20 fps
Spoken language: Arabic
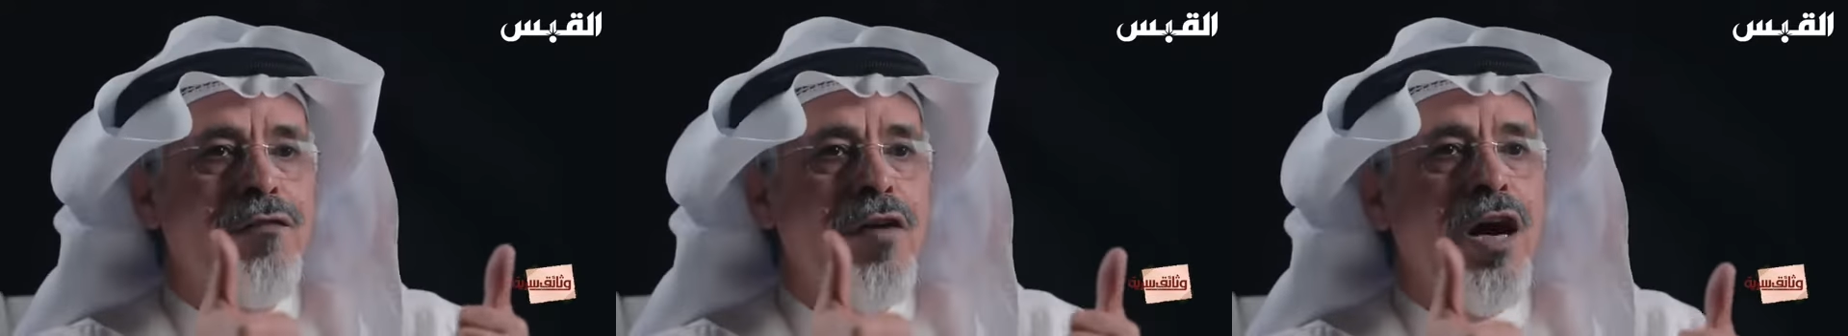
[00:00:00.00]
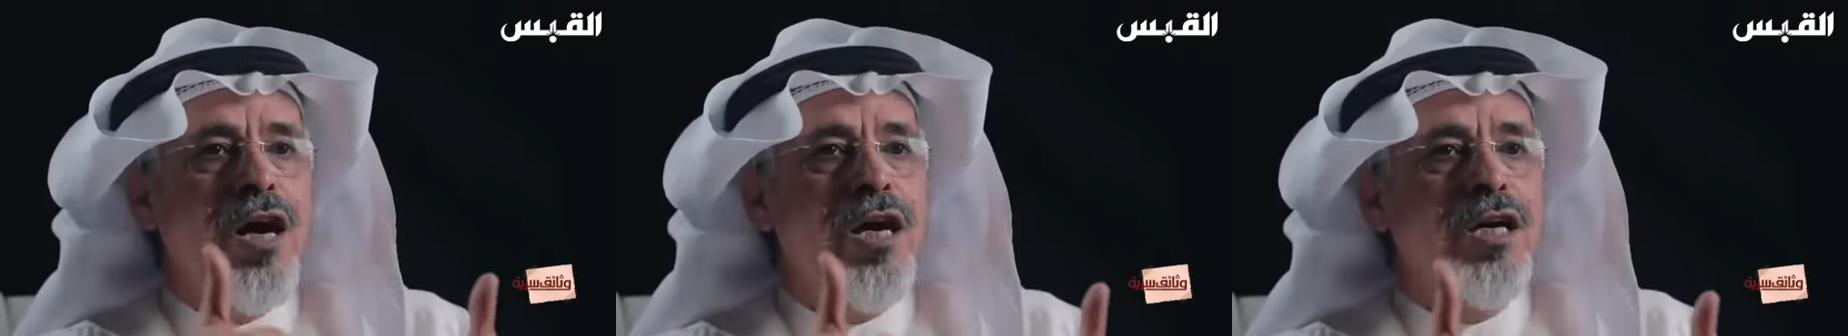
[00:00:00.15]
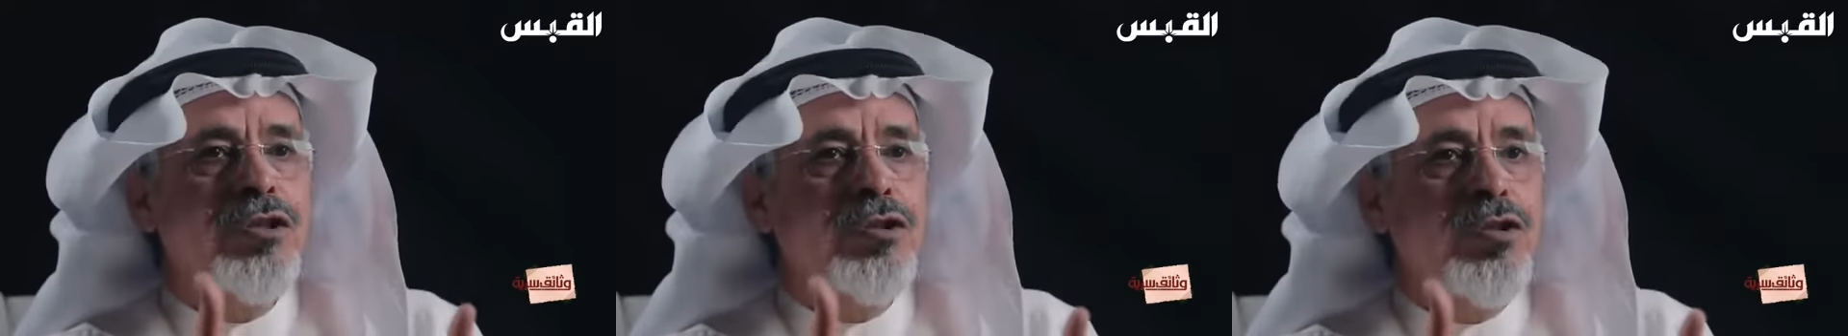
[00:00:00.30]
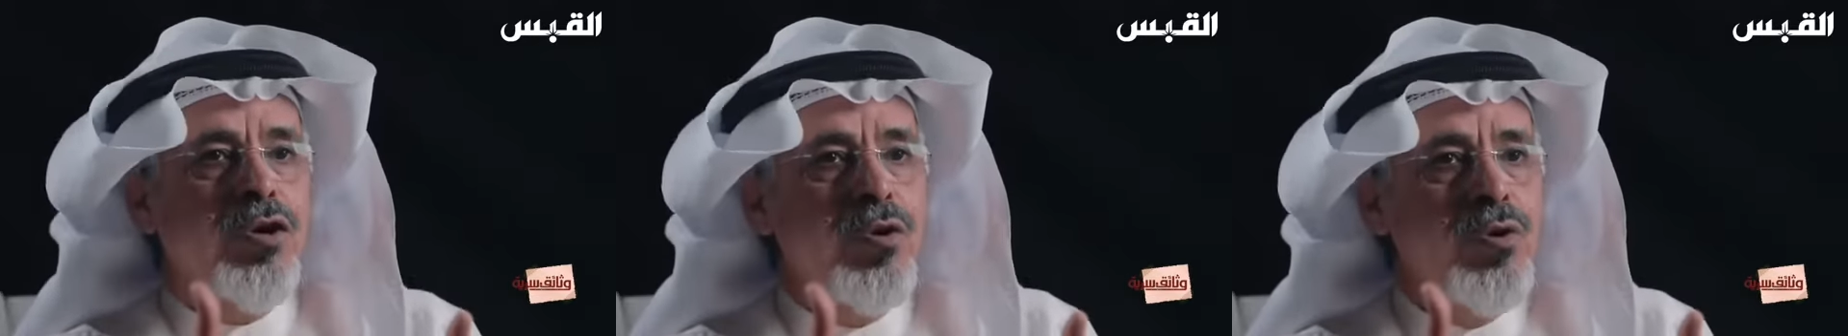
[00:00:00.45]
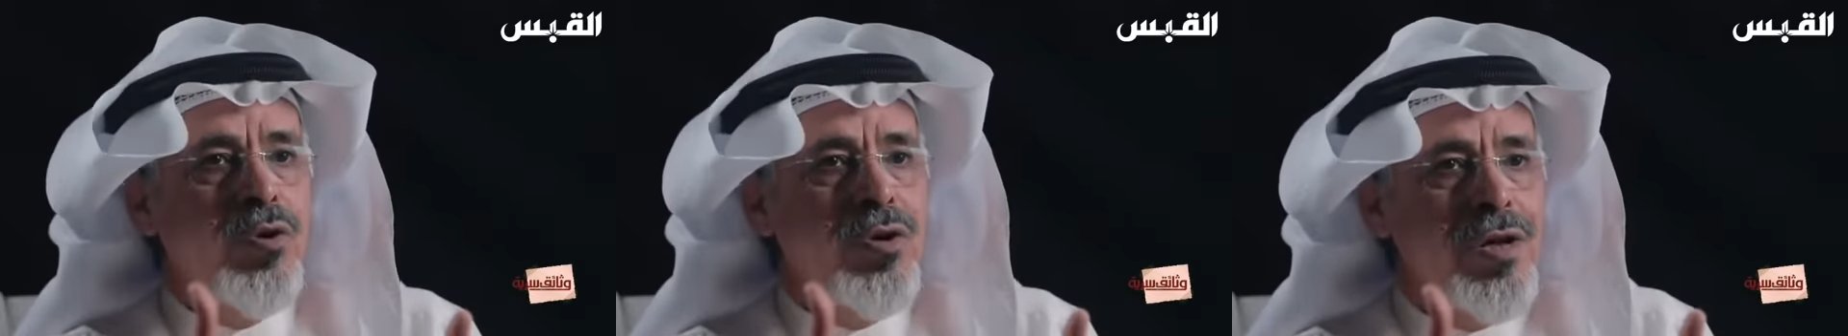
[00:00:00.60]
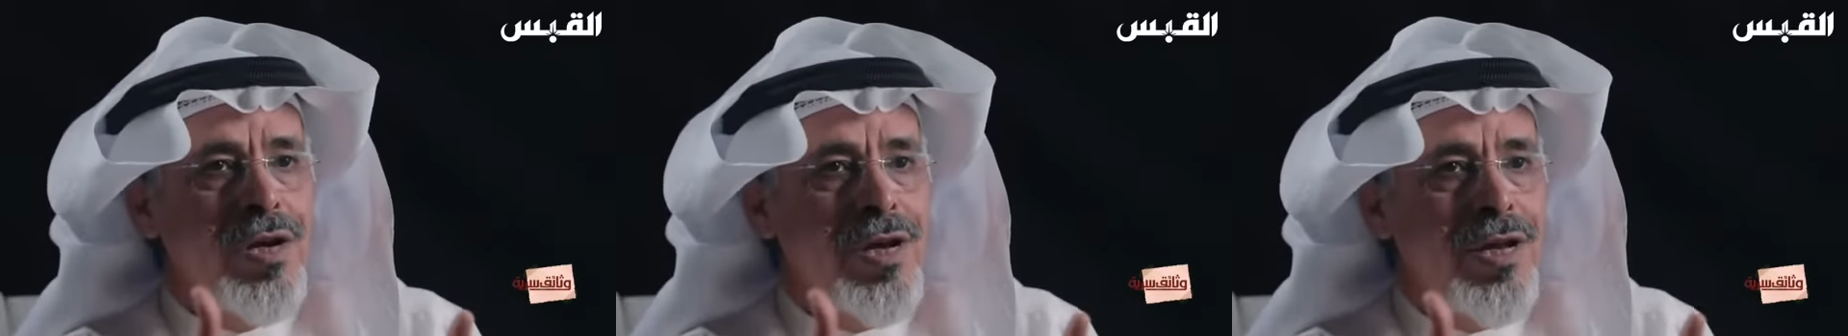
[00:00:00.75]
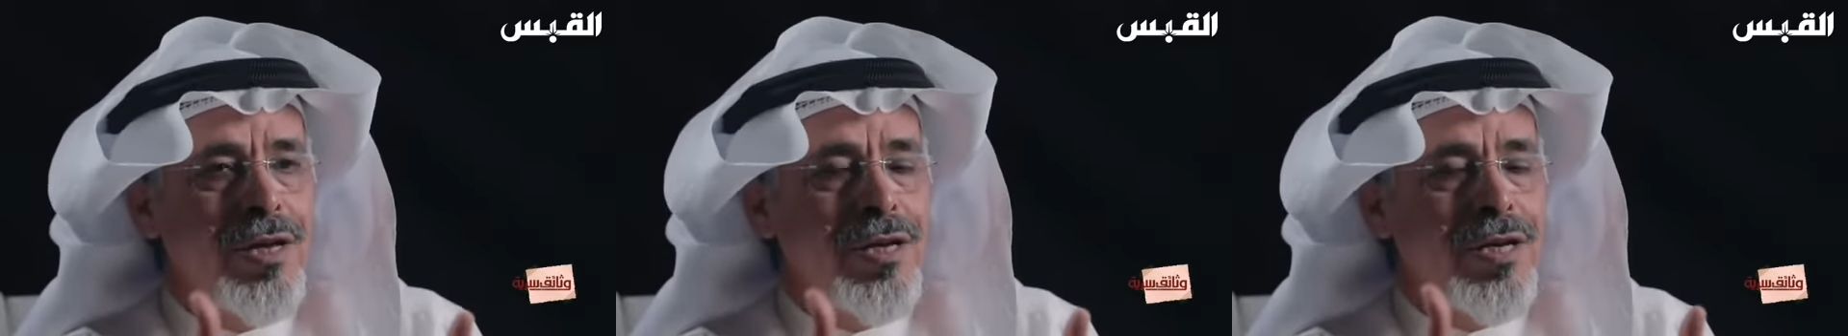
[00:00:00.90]

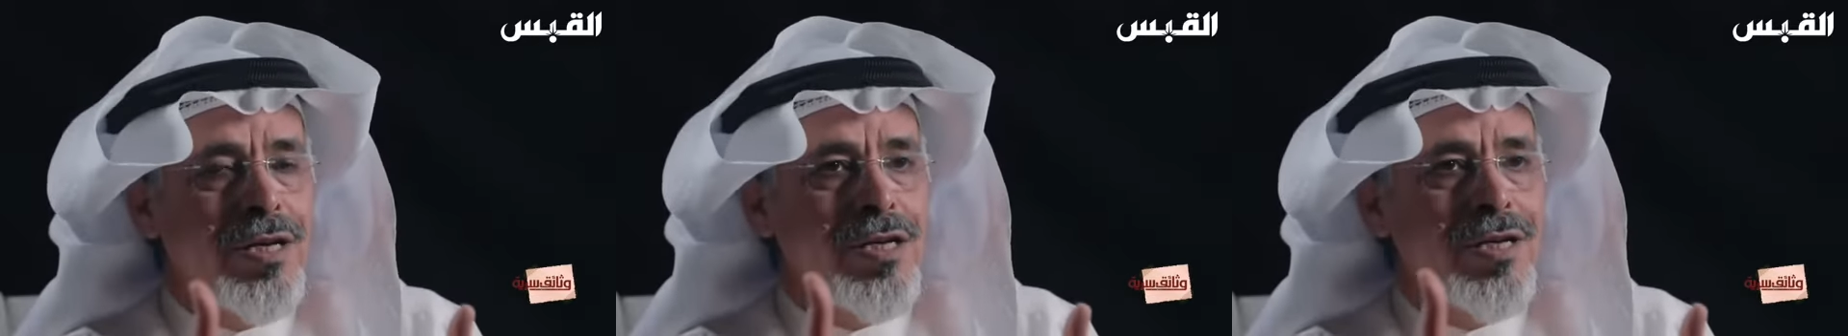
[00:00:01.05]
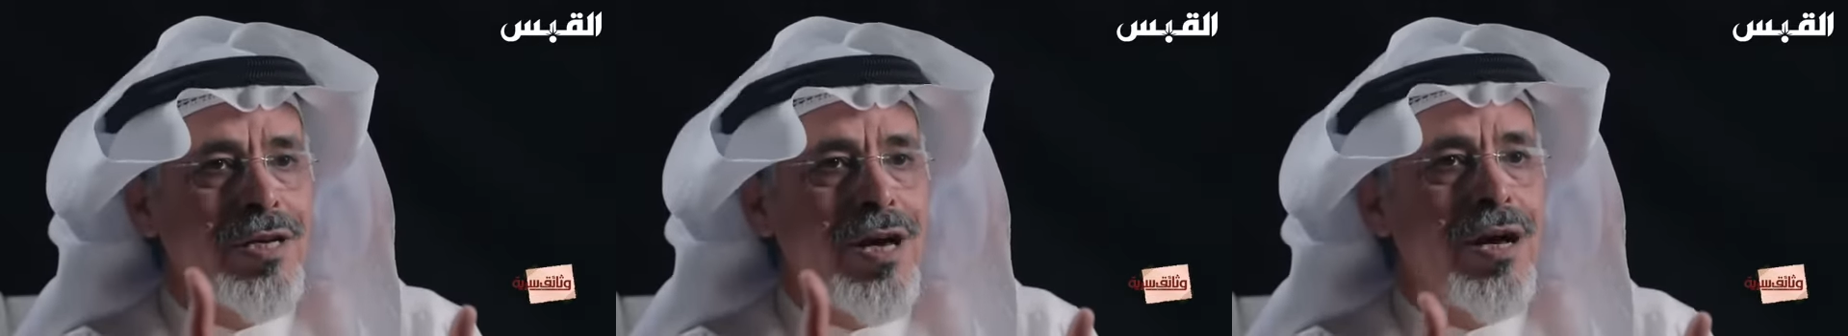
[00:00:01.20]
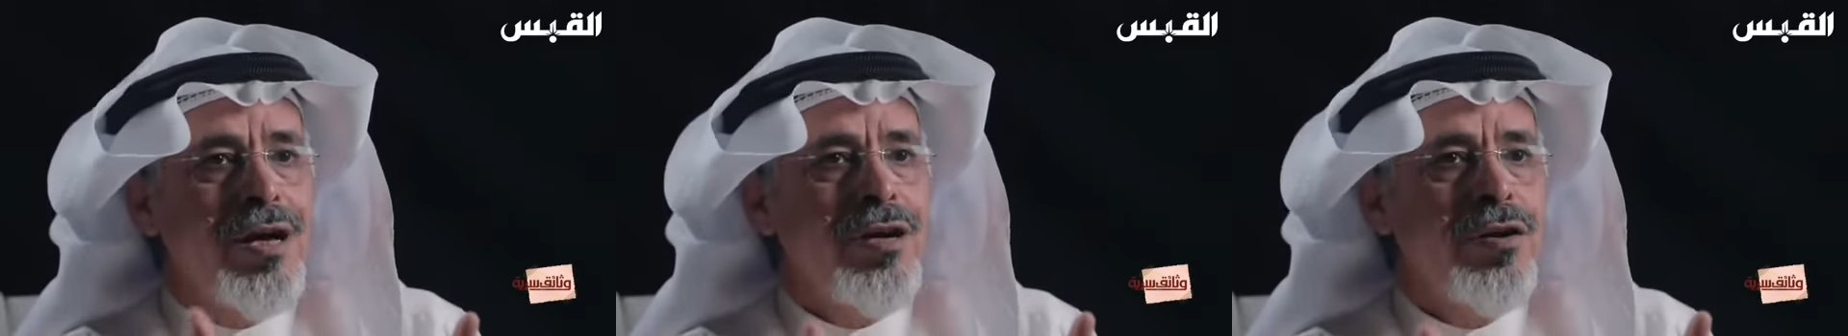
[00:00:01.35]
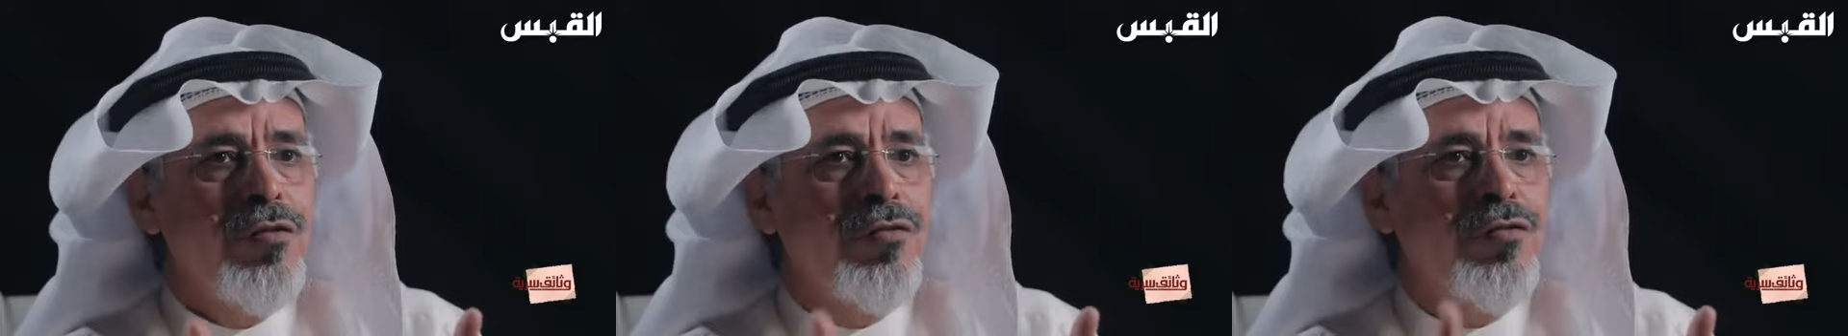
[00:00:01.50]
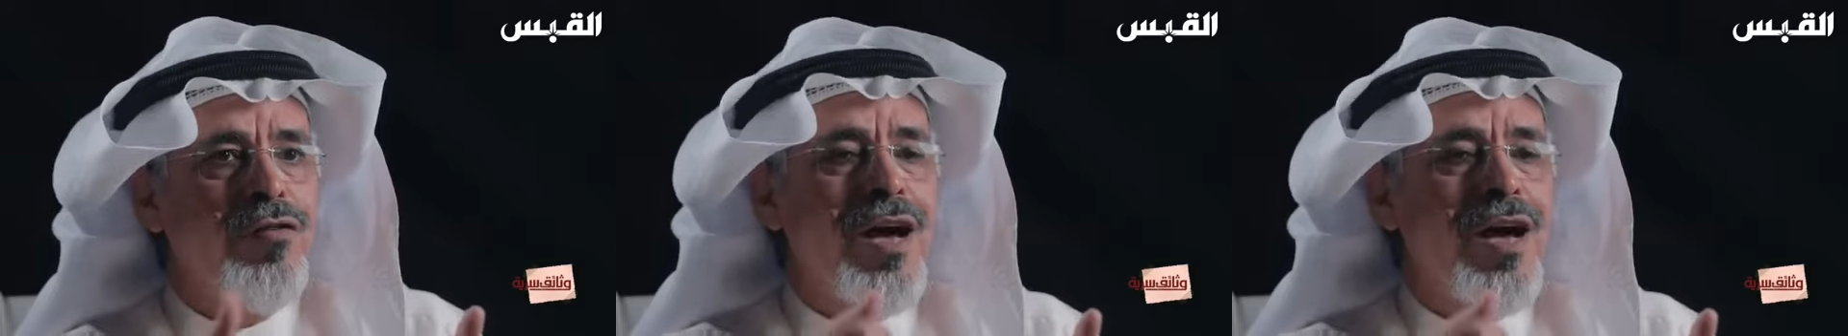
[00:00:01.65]
فأعطوه إياه